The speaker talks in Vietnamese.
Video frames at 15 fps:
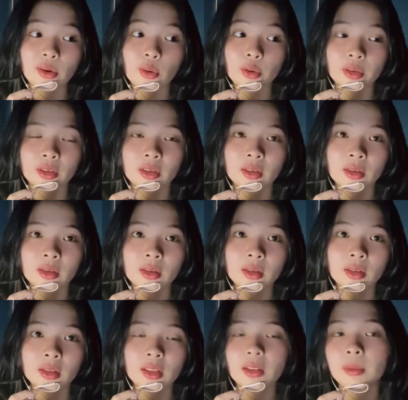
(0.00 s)
rồi
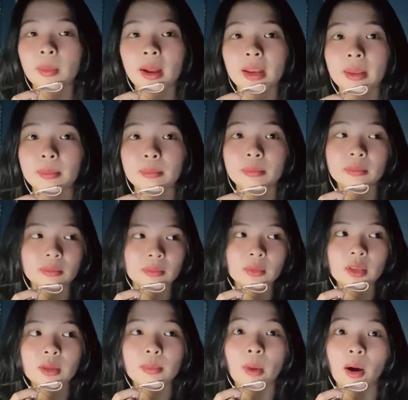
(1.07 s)
thì ba đem
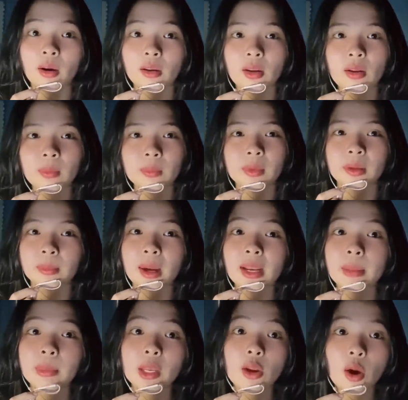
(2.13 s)
đi bỏ nó mà ba
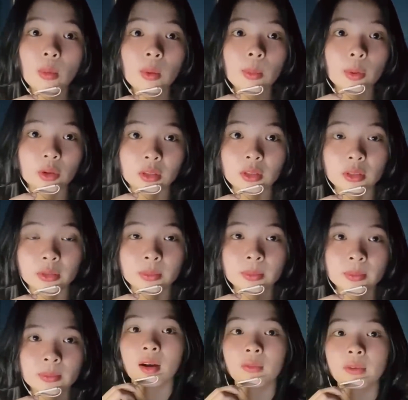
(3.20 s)
đem đi đốt á mọi người
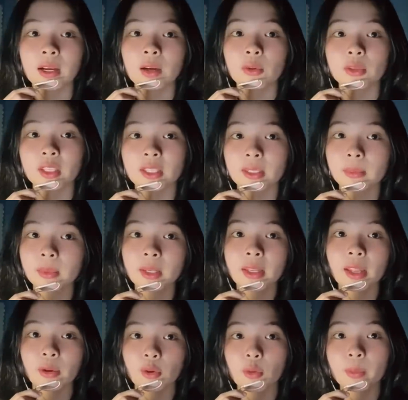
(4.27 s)
không phải câu chuyện tâm linh
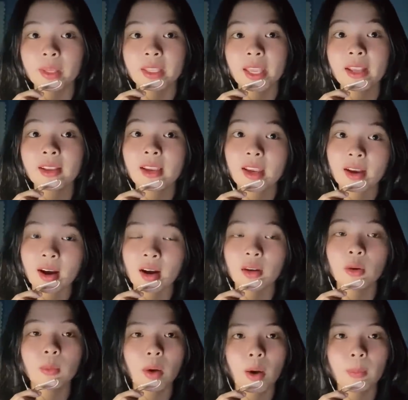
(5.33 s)
nào cũng bị nhát ghê gợn
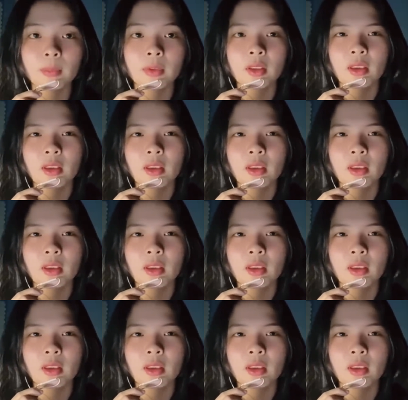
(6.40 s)
đúng không